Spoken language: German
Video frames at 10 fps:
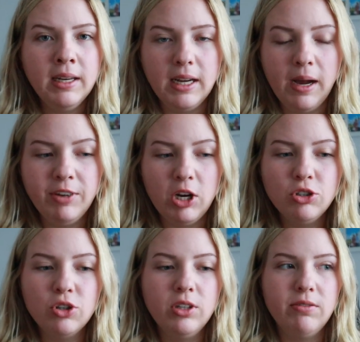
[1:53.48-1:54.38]
die haben wir auch
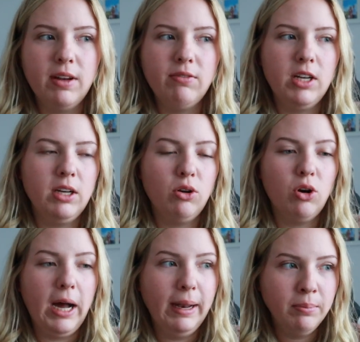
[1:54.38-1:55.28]
schon, die werden wir dann
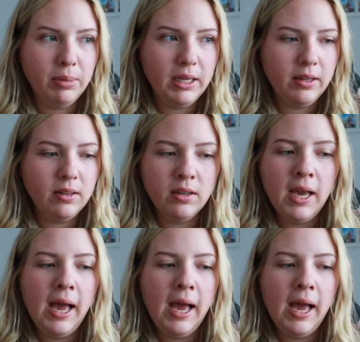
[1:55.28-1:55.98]
noch anbringen.